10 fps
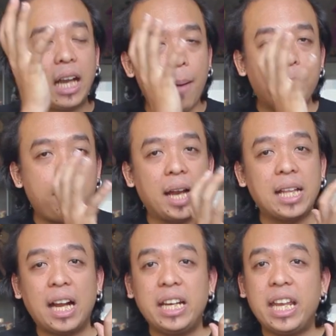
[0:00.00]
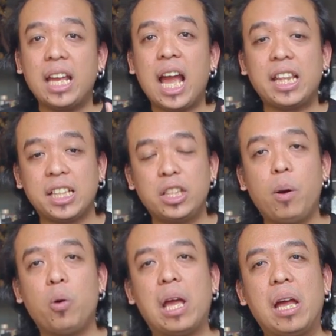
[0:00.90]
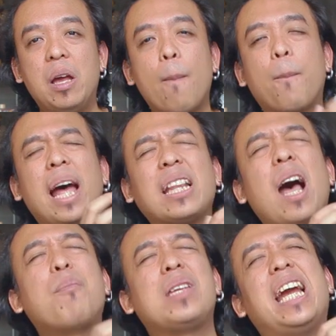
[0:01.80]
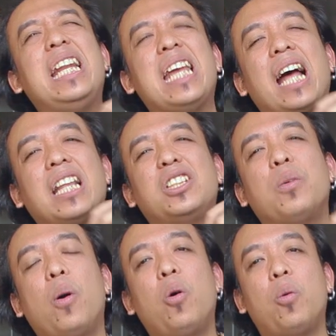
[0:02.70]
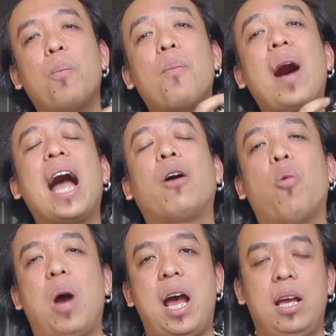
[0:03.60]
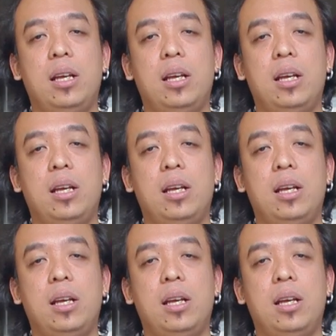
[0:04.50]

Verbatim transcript: กับผ่านทางดีอันทัชเชเบิลเนี่ย ประทับใจดีอันทัชเชเบิลมากกว่า